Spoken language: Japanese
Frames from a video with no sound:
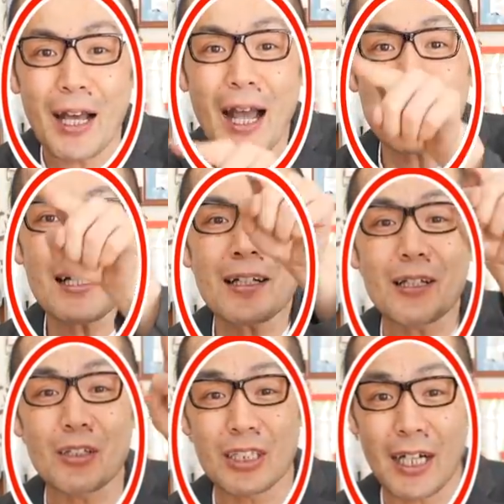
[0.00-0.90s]
楕円になっ
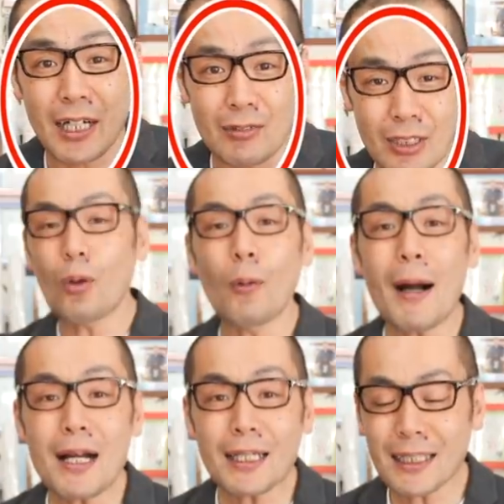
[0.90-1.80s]
てる市内があるんです。小
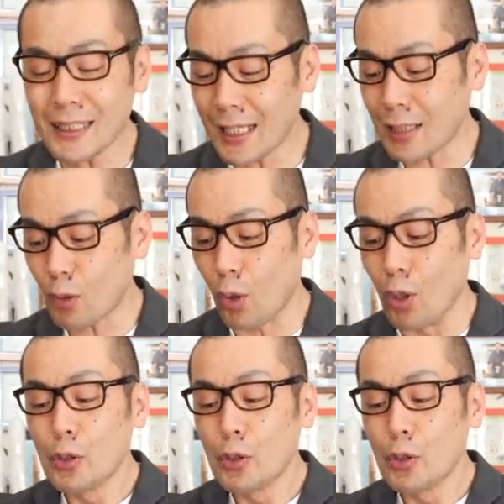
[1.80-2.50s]
判型市内だと、